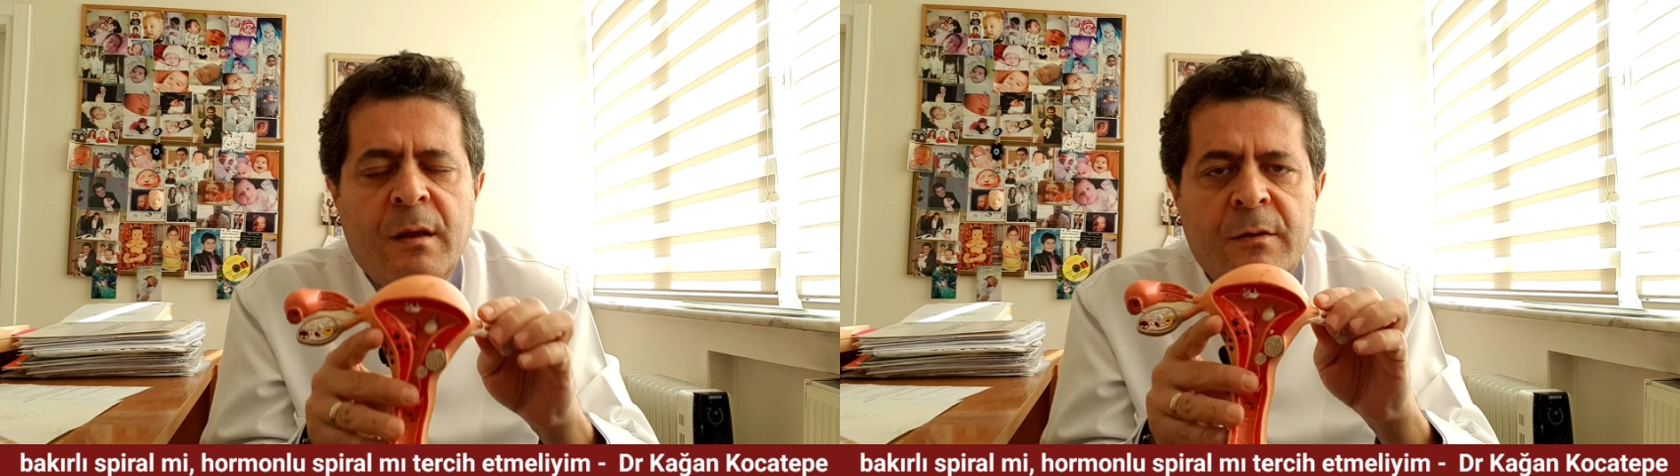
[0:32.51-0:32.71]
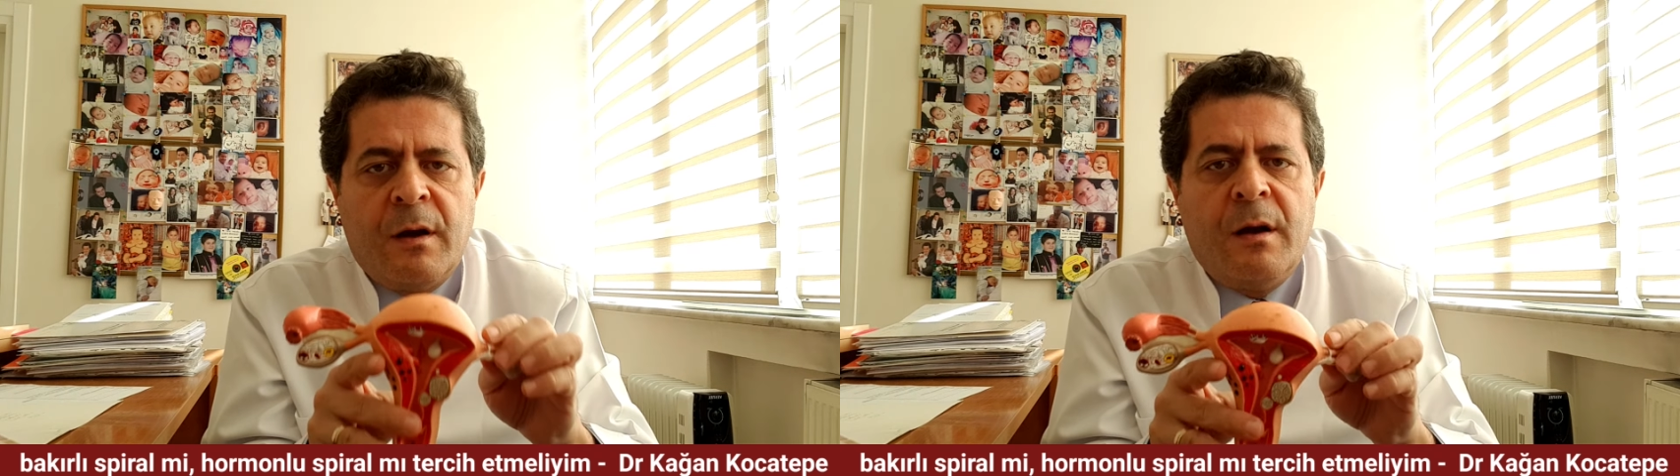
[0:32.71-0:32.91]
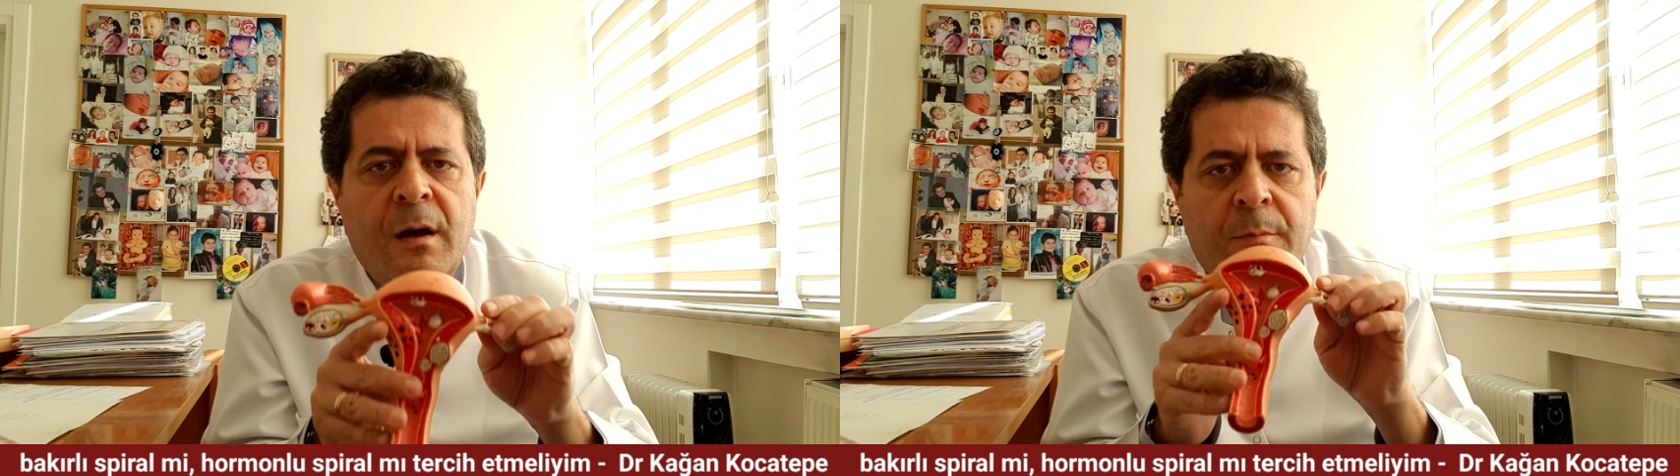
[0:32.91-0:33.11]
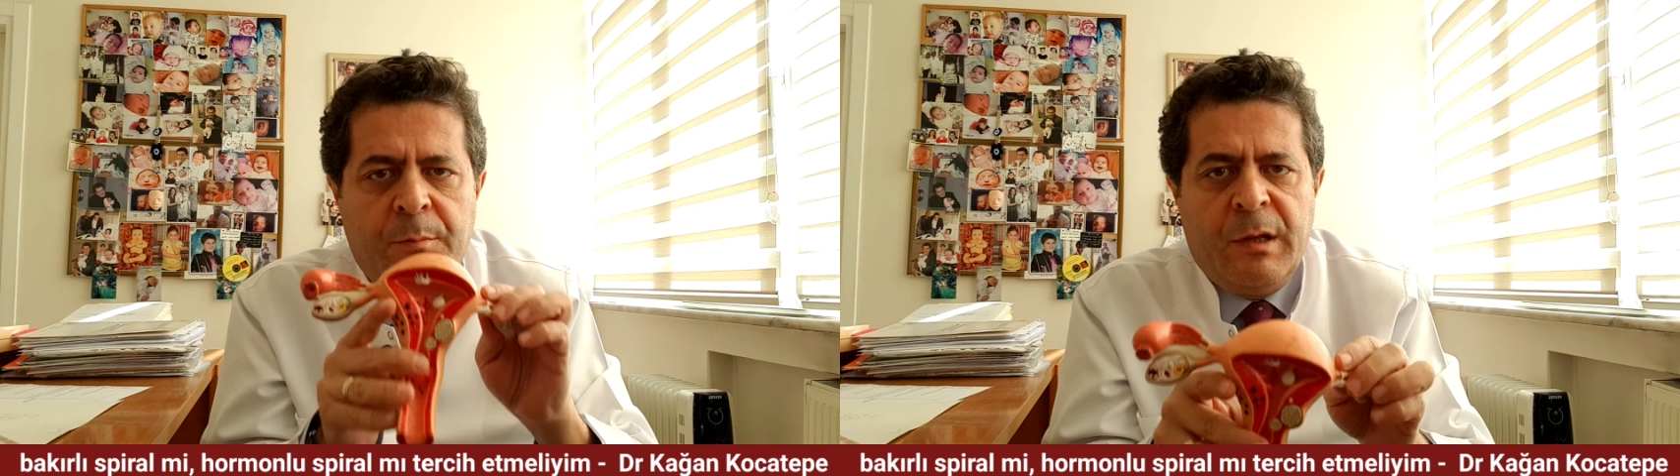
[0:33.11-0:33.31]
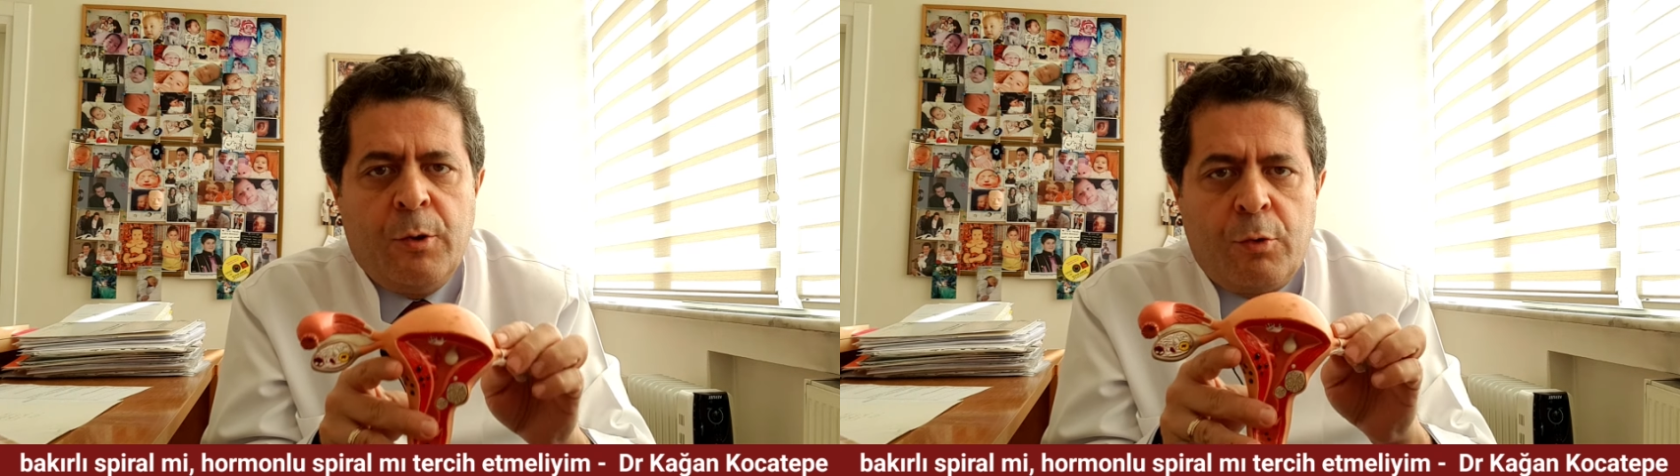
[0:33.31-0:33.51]

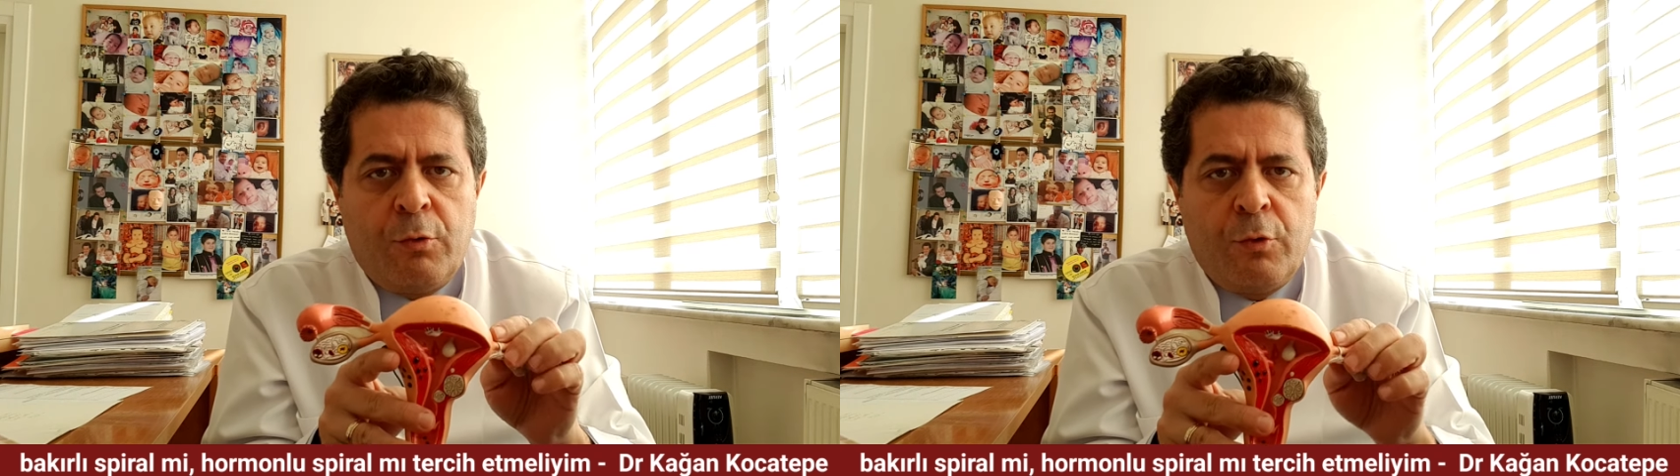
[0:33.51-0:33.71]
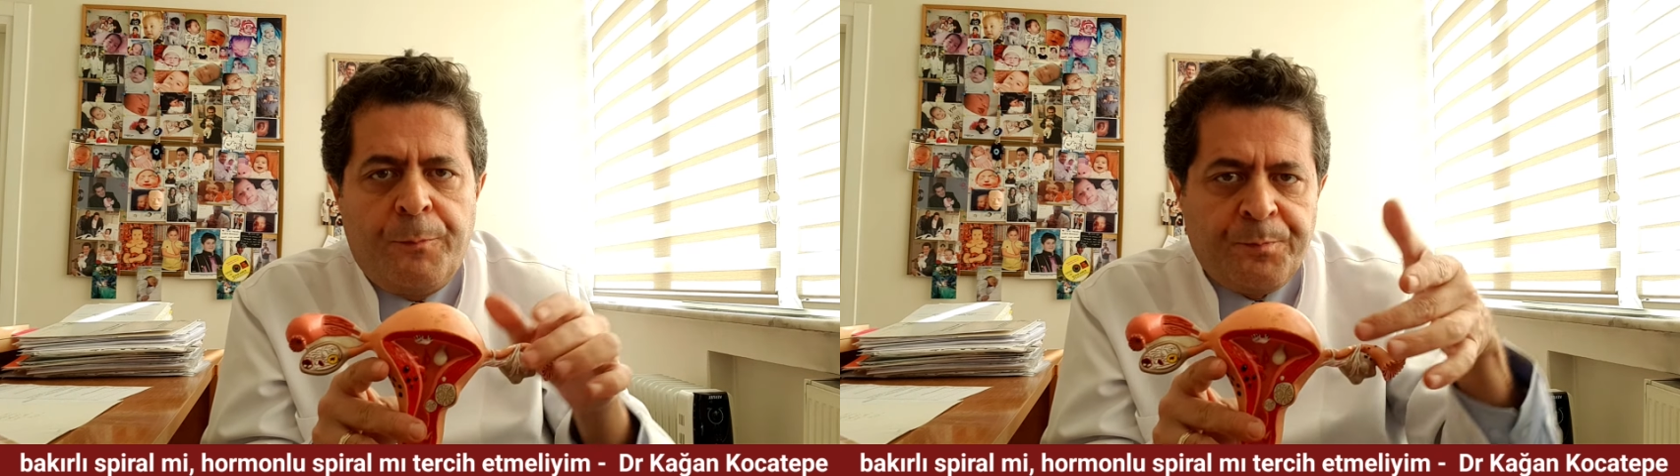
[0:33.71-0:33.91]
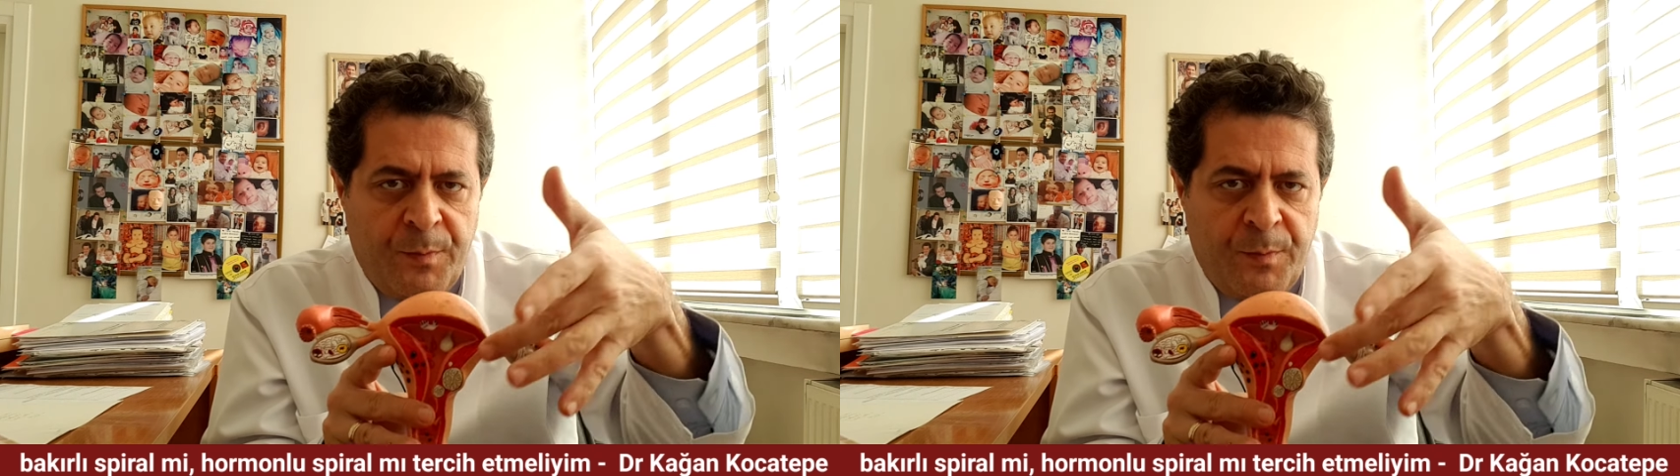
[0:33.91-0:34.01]
takabiliyoruz.